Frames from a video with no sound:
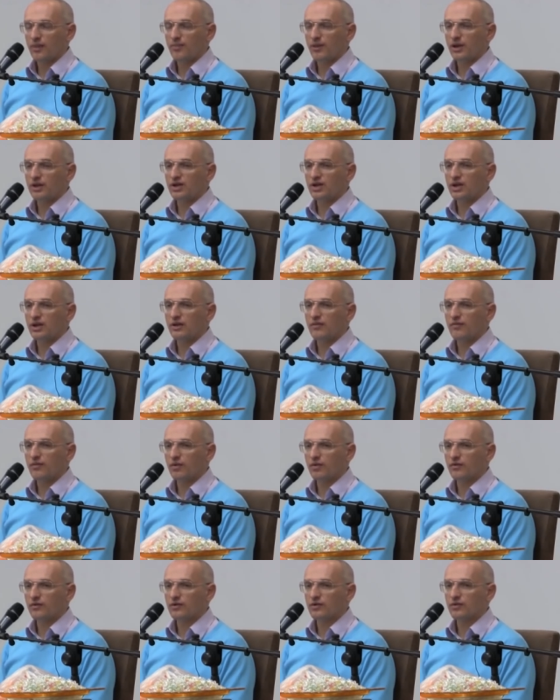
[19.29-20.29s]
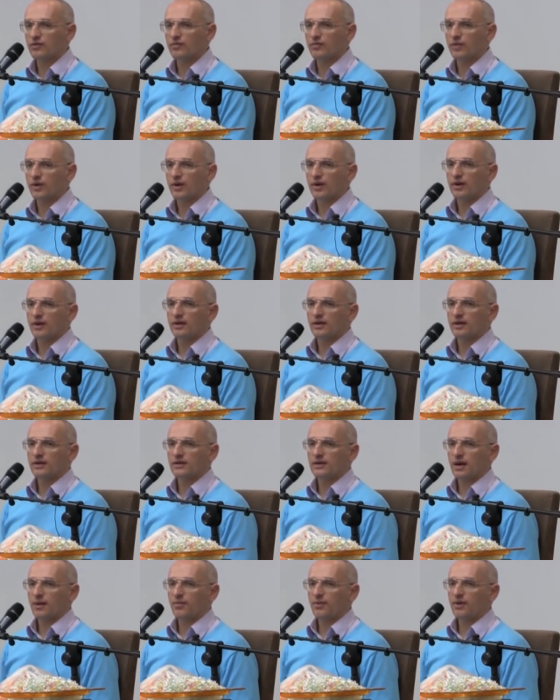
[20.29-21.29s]
И причина вот в чем. На
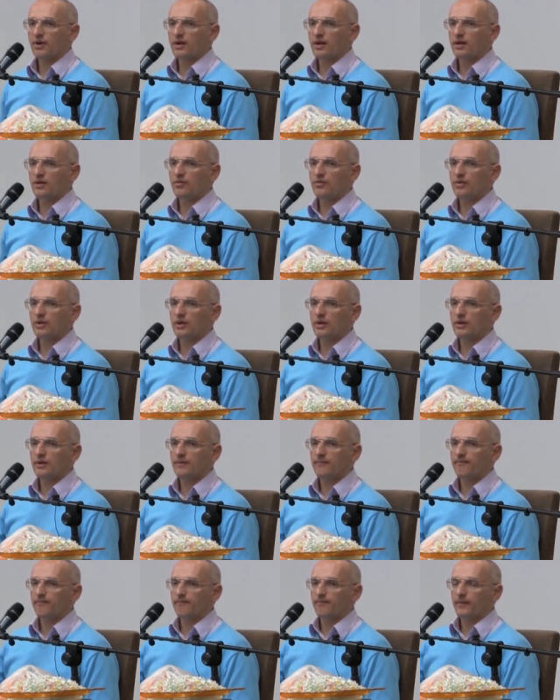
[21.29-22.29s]
Западе люди,